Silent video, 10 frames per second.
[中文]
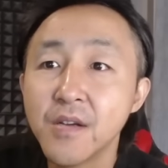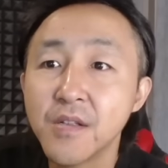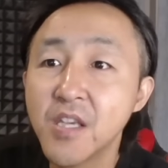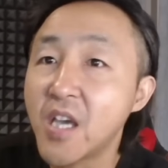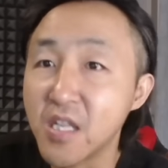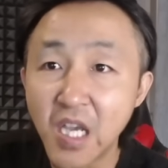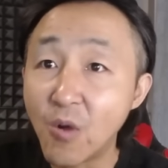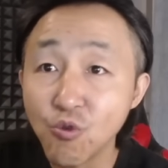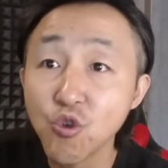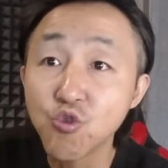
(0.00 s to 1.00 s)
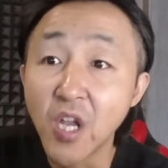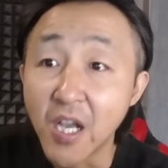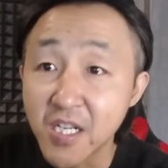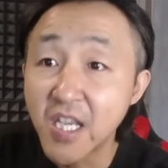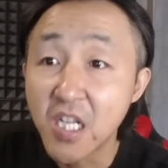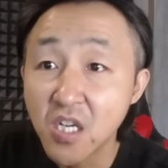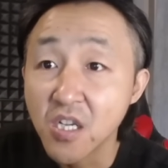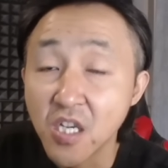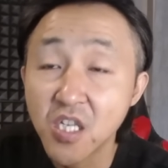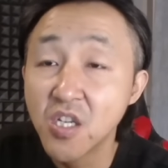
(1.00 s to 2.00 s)
内塔尼亚胡都说了，战争
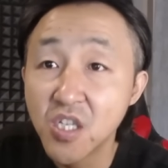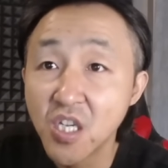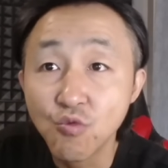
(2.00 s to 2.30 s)
已经进